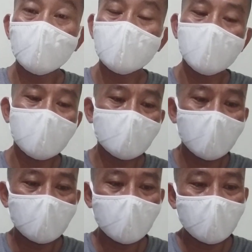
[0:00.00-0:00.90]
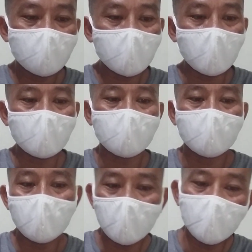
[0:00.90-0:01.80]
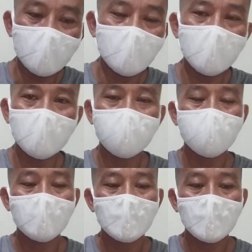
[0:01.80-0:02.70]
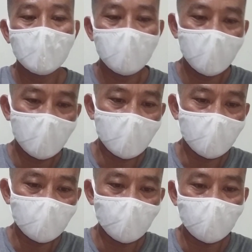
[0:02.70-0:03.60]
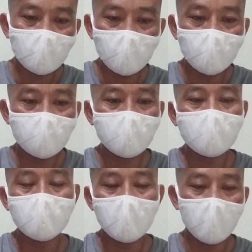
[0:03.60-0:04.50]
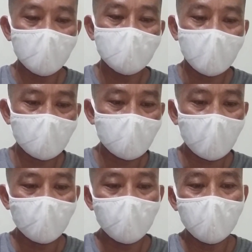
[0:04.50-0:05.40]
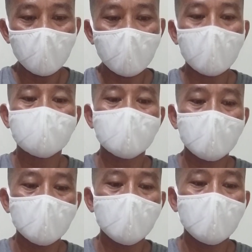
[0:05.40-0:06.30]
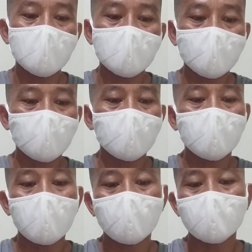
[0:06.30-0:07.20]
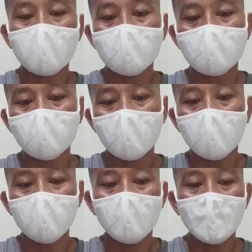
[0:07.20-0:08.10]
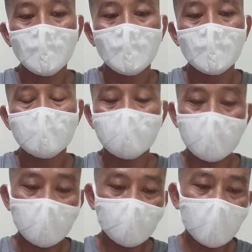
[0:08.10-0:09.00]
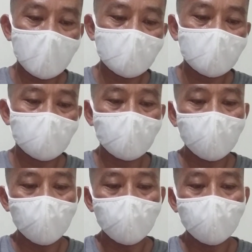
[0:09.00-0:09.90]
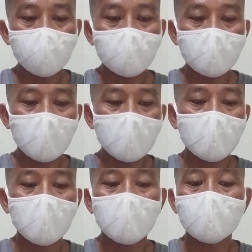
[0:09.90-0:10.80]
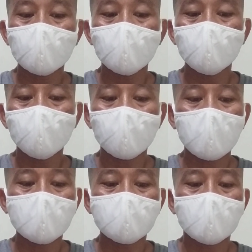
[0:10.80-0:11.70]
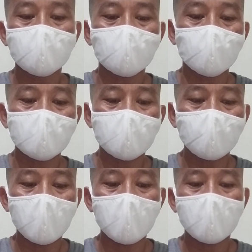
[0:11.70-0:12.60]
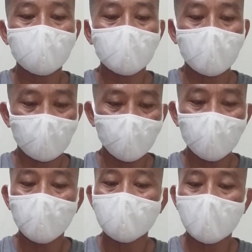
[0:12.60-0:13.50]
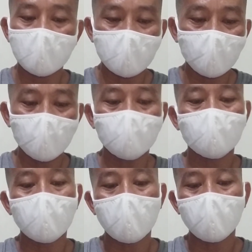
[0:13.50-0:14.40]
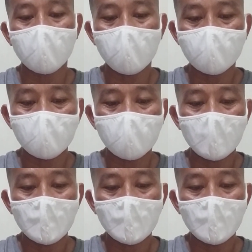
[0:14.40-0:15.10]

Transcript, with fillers: ba na lahat yata ng sakit? TB, A, uh, tuberculosis, AIDS, HIV, STD, sipon, hepatitis A, chickenpox, flu, dengue, tulo, cancer, suga sa paa, rayuma, sakit sa puso, epilepsy,